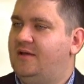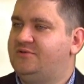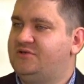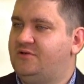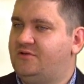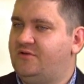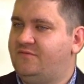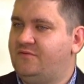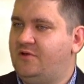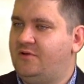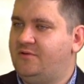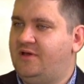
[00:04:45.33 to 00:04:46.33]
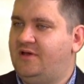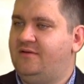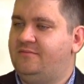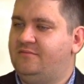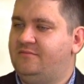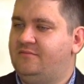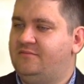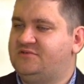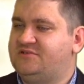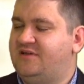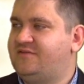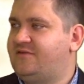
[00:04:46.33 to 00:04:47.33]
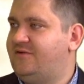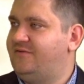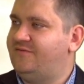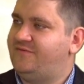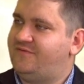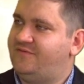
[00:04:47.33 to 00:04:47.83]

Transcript: przygotowują je często